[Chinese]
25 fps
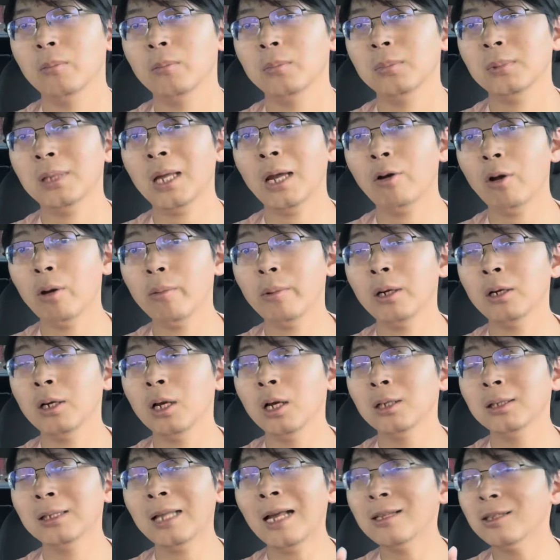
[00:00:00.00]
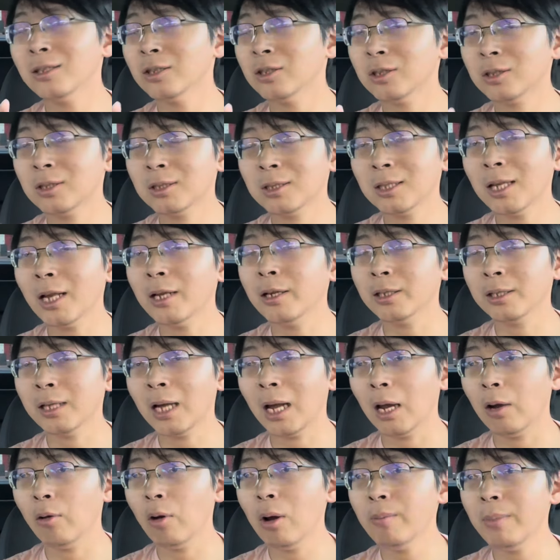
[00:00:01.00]
台湾面，但是但是
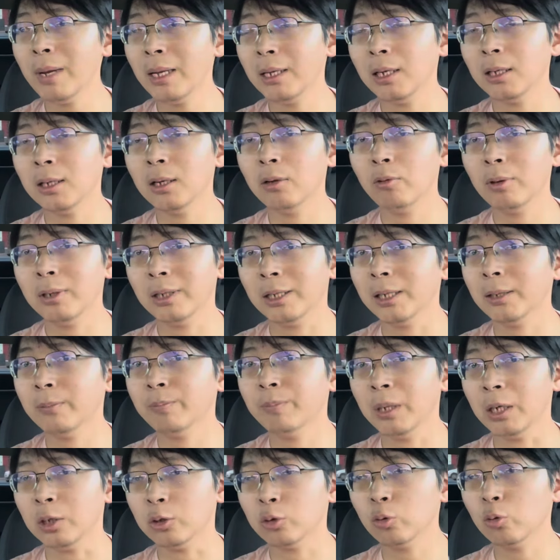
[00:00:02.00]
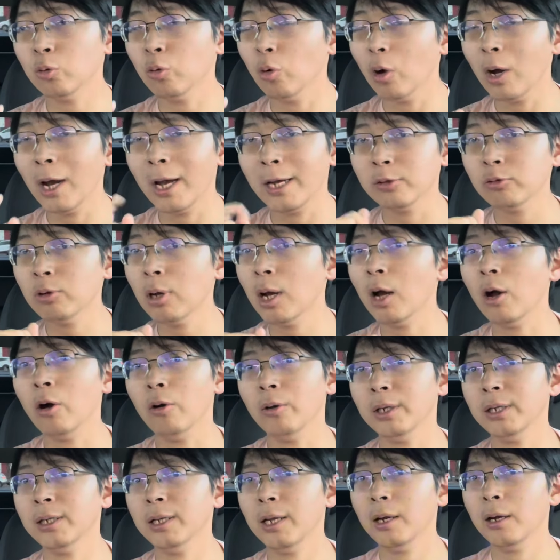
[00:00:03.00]
台湾面临的问题比中国还算
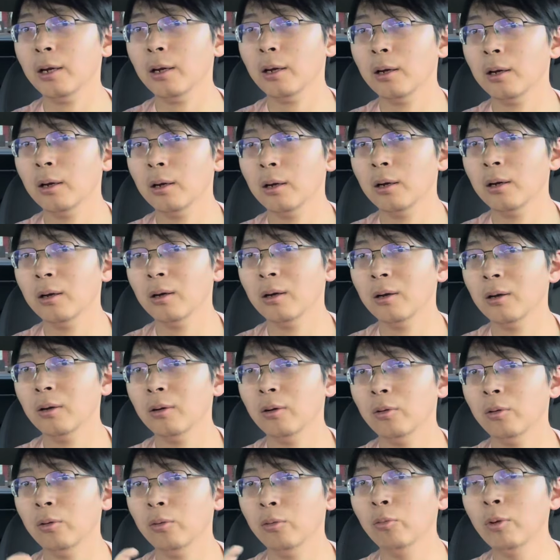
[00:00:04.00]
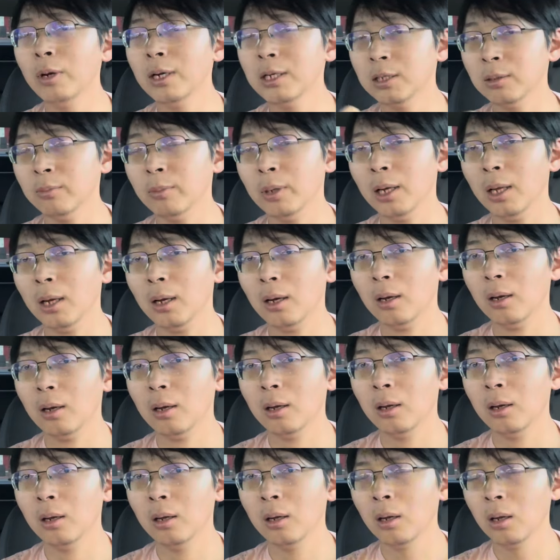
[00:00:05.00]
好一点。为什么呢？
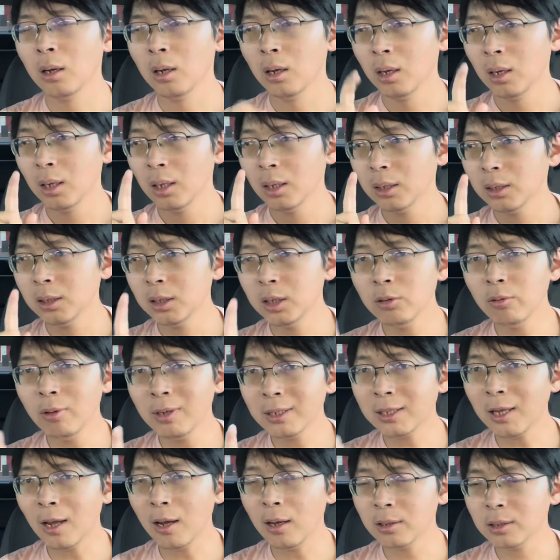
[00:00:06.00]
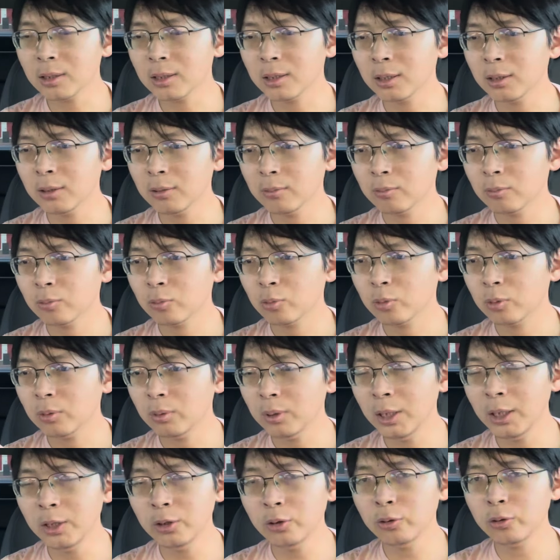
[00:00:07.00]
因为当时
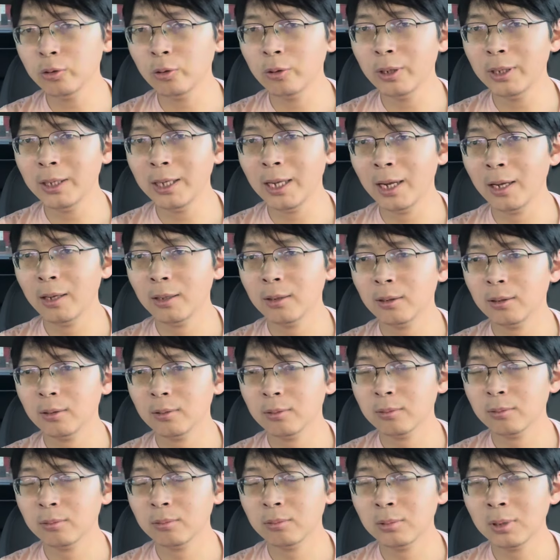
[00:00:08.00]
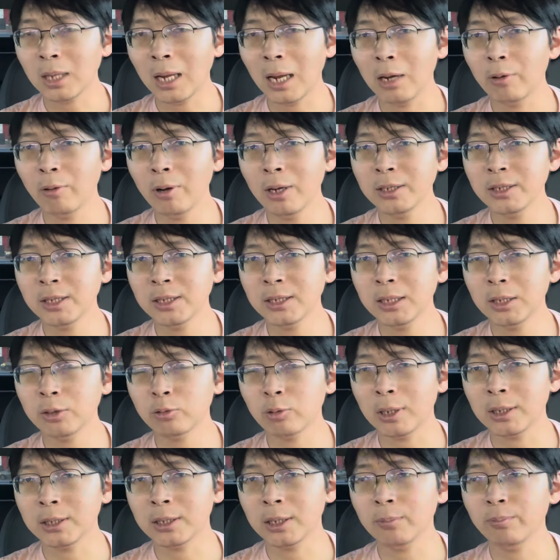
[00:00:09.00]
一九九零年台湾经济
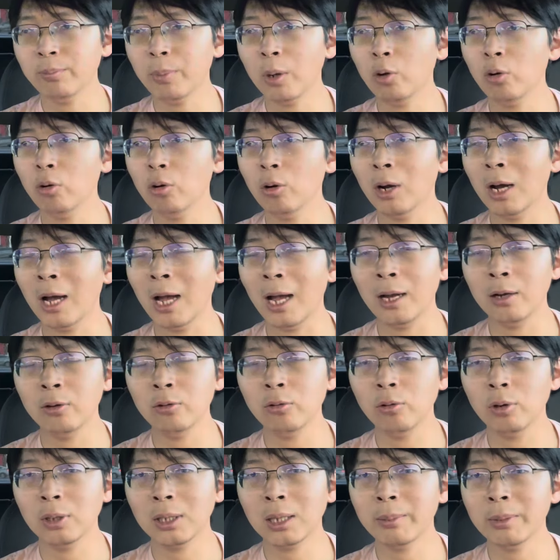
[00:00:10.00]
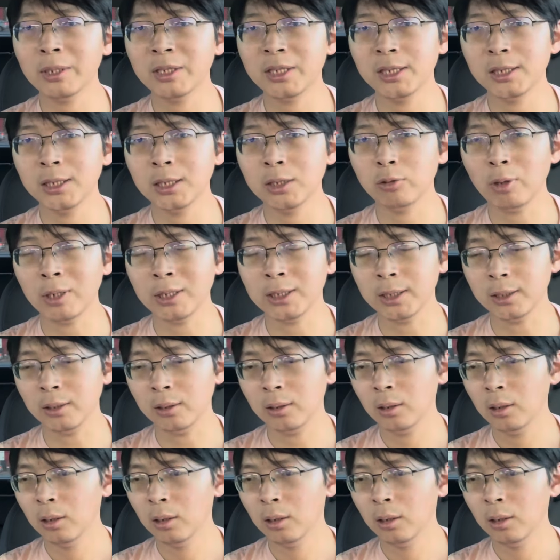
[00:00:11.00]
转型，包括韩国他们经济转型，